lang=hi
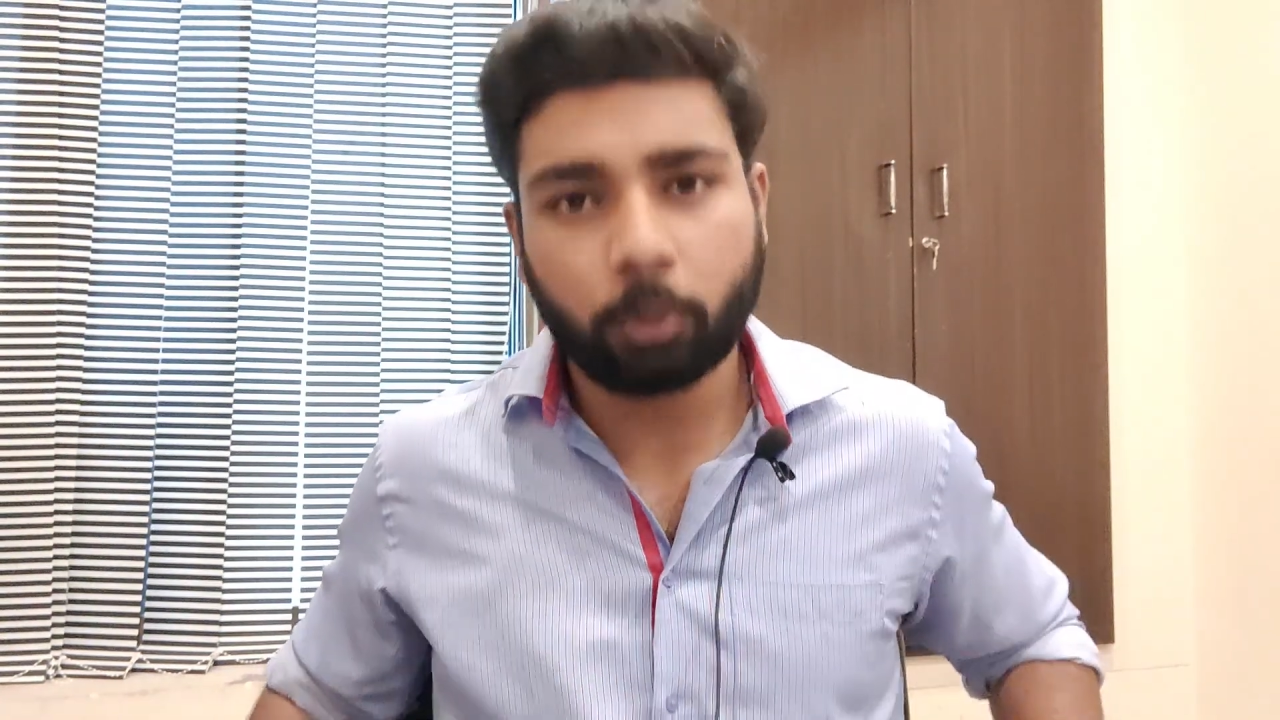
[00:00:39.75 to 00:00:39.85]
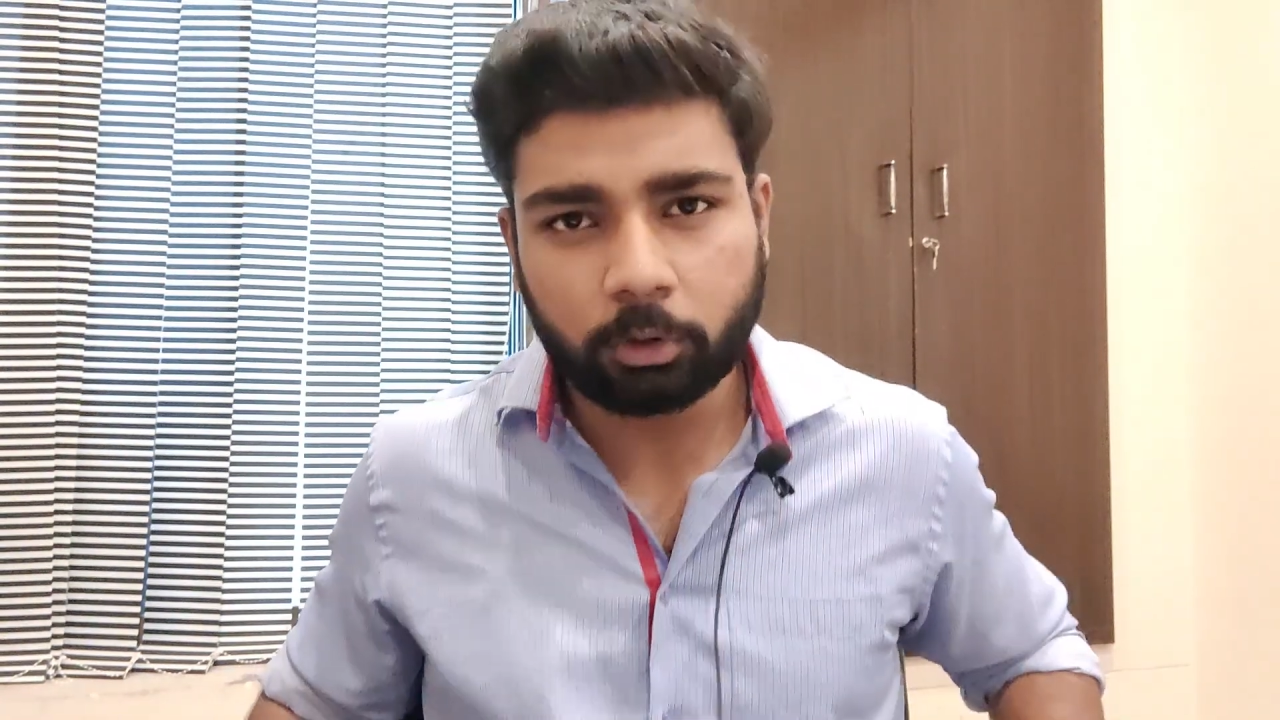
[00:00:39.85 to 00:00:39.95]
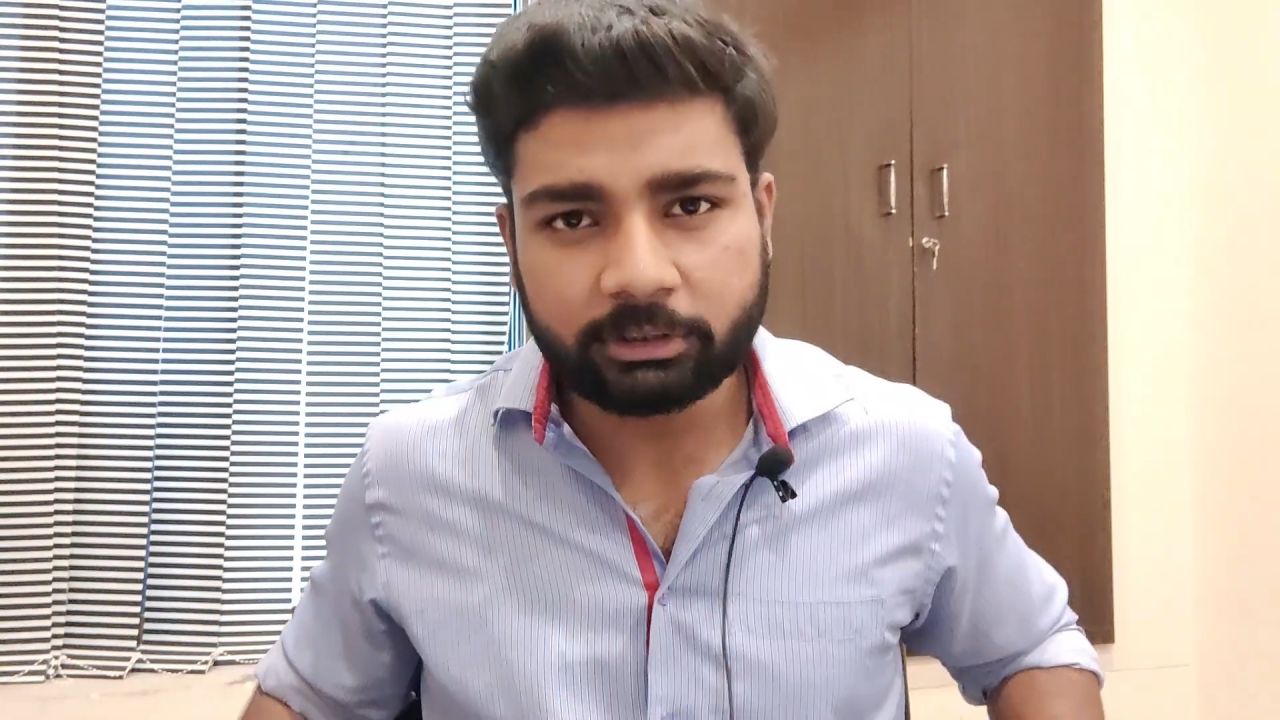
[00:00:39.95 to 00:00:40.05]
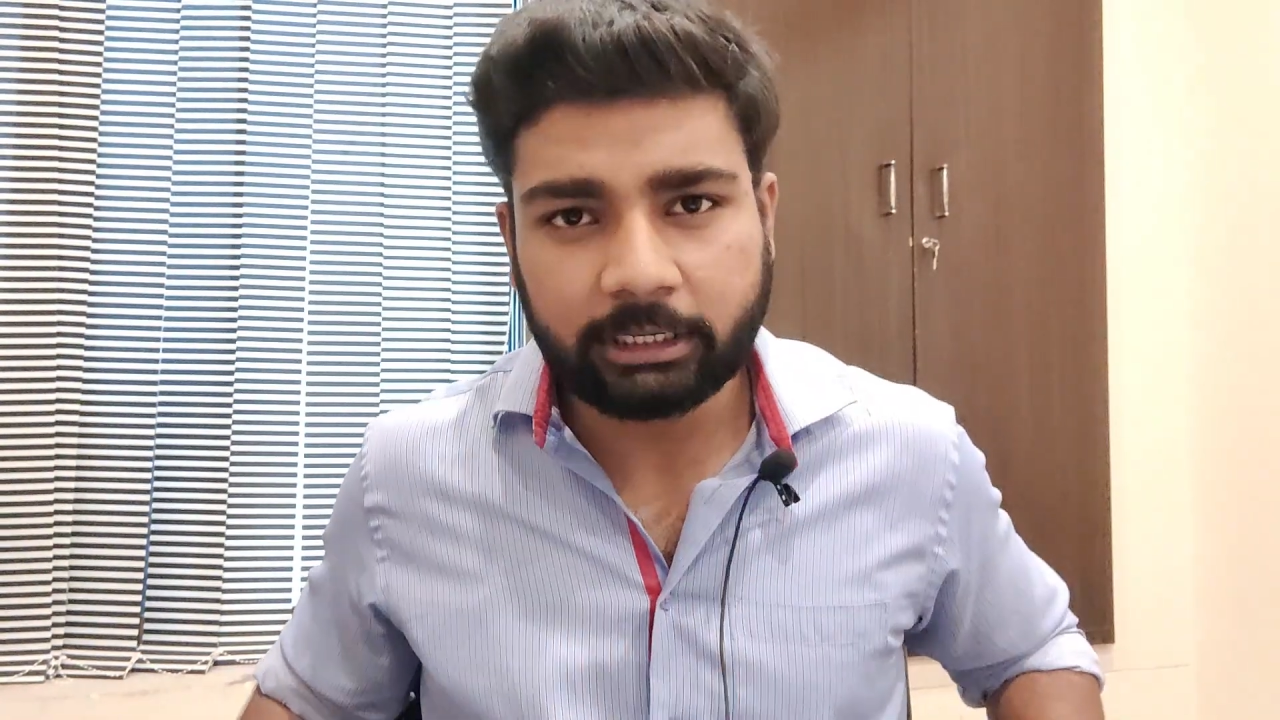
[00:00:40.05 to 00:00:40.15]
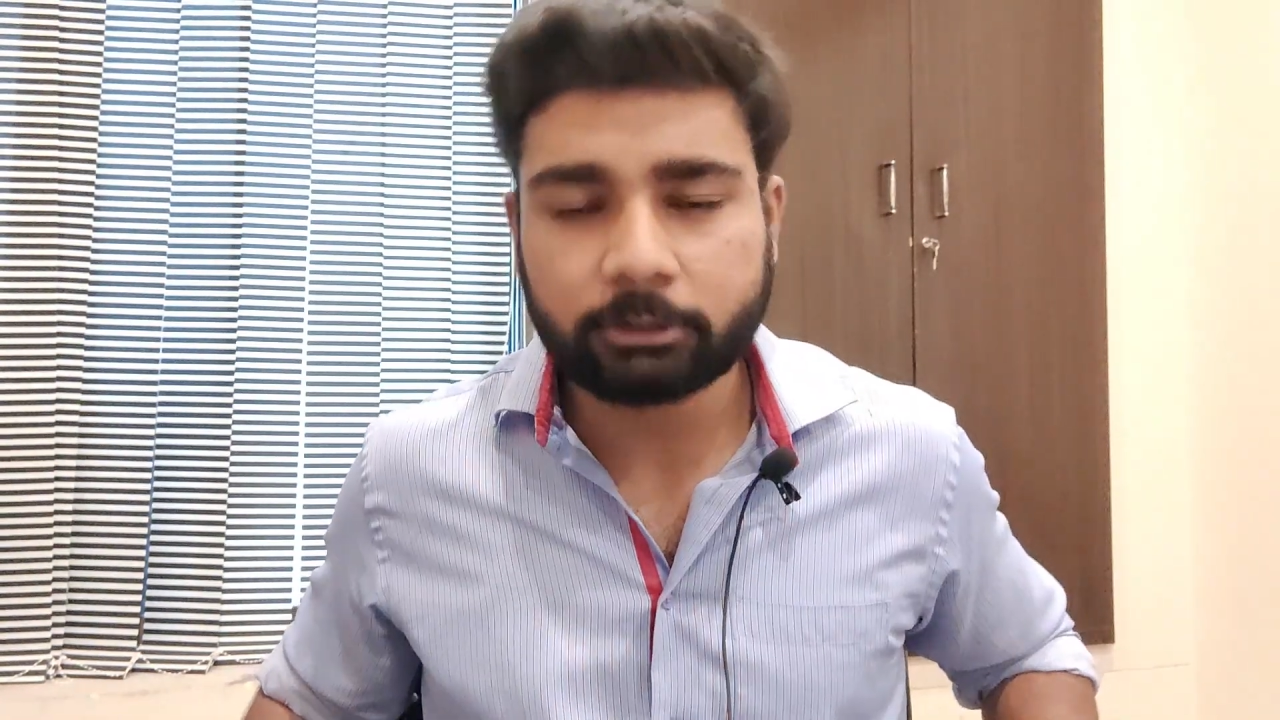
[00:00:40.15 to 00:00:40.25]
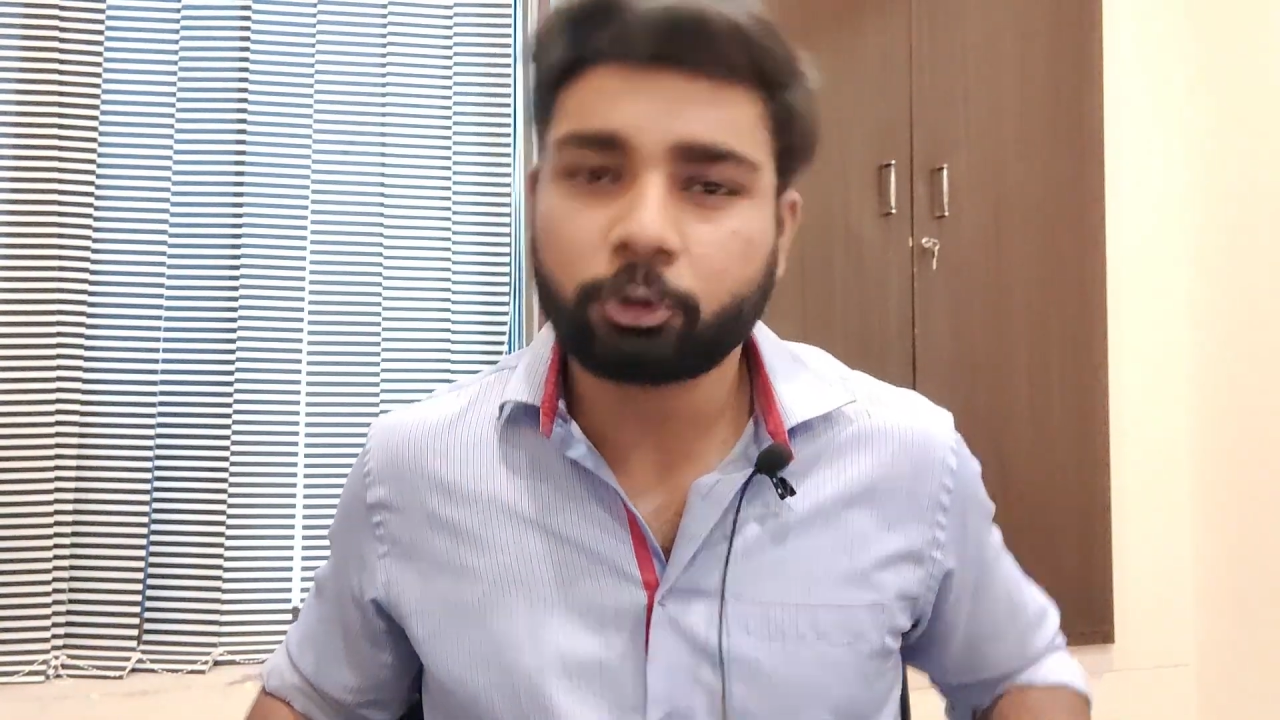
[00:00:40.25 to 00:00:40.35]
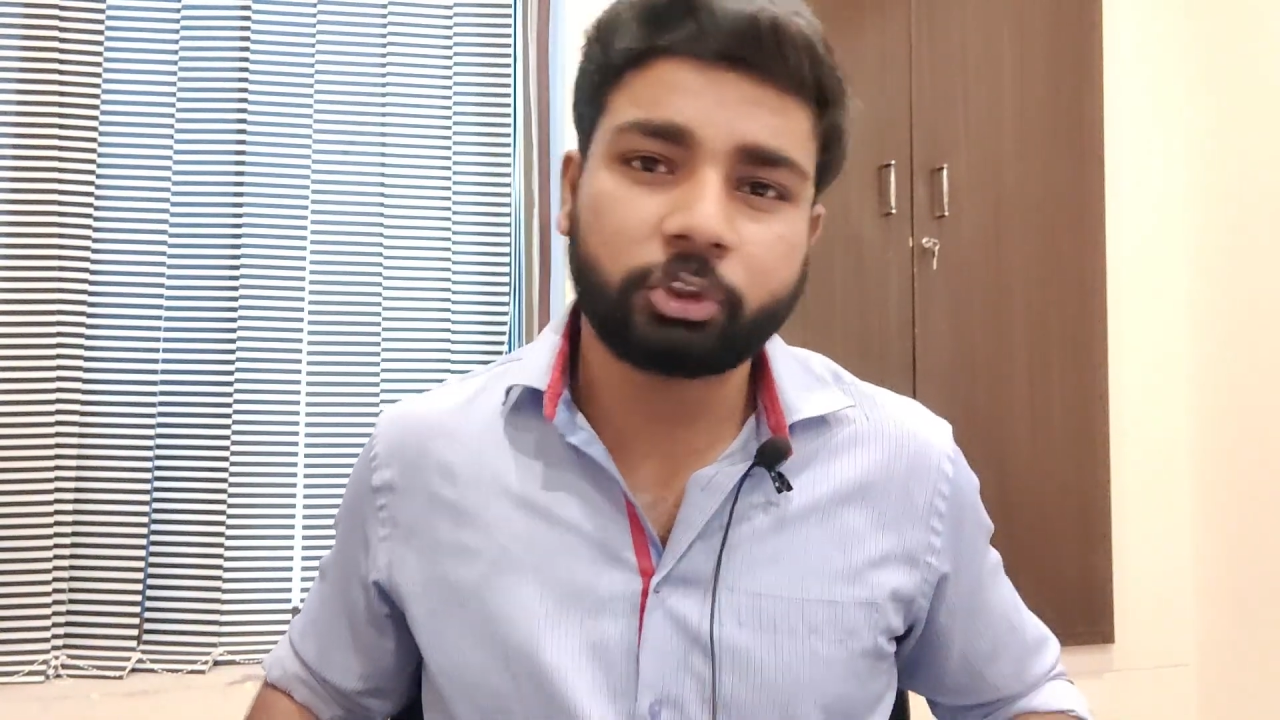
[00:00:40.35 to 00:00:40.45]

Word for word: कौन था